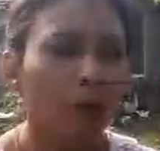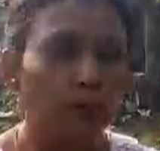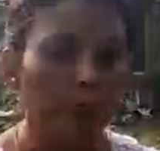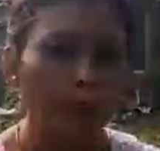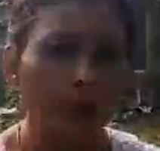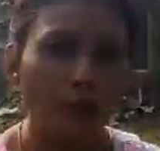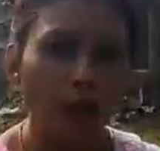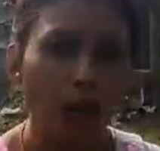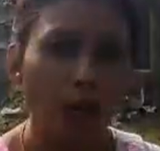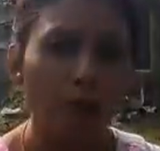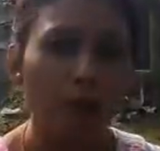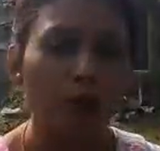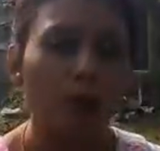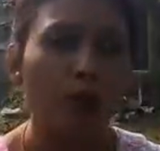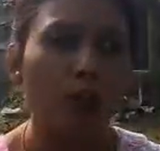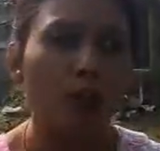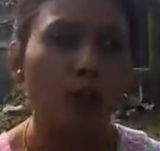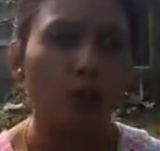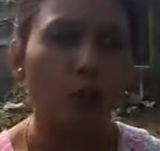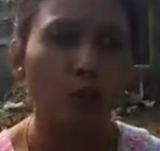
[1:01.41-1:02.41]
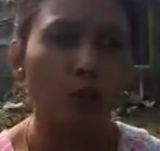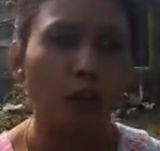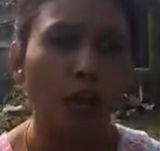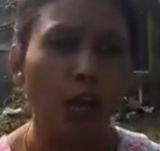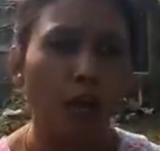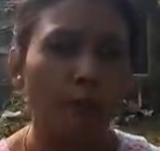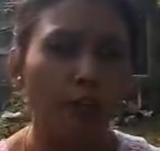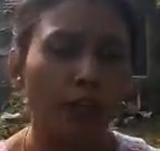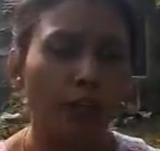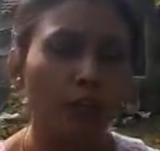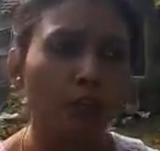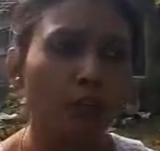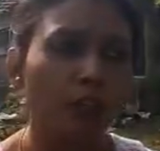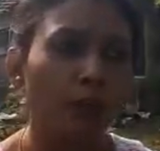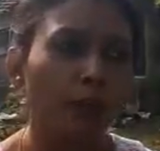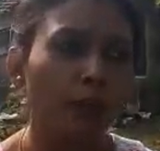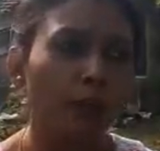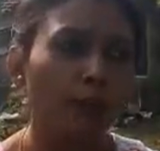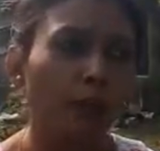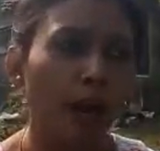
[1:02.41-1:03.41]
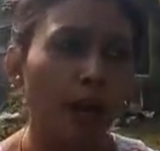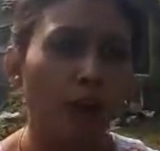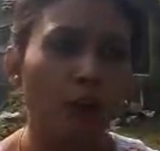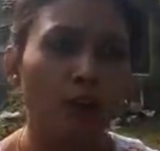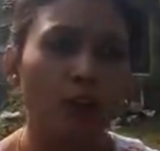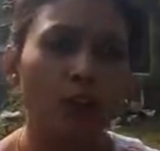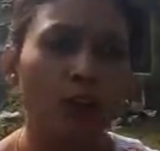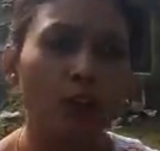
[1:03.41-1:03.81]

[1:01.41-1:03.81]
বিভিন্ন আবর্জনা নোংরা আমরা কিন্তু দেখবেন মা গঙ্গা